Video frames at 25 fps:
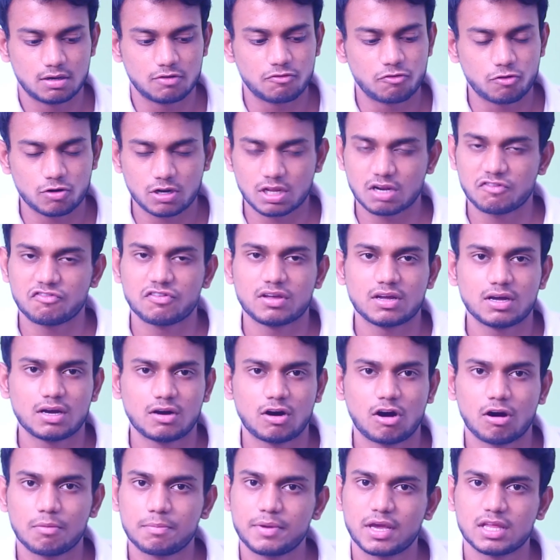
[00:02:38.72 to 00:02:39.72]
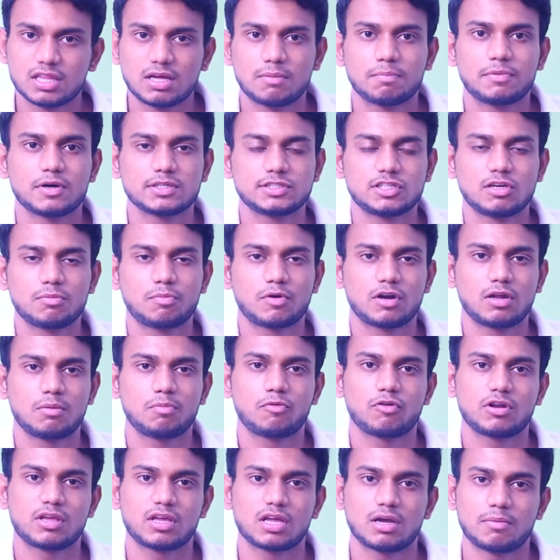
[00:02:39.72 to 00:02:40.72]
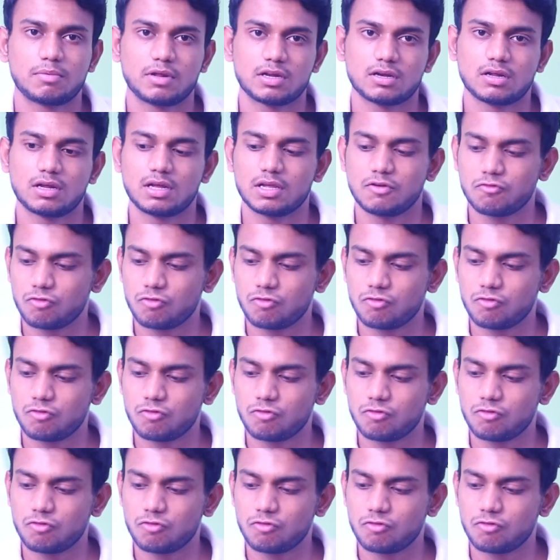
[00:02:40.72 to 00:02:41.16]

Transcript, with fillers: ஃபோட்டோகிராஃபியை ஹாபியாக தான் பர்சியூவ் பண்ண போகிறீங்க அப்படின்னா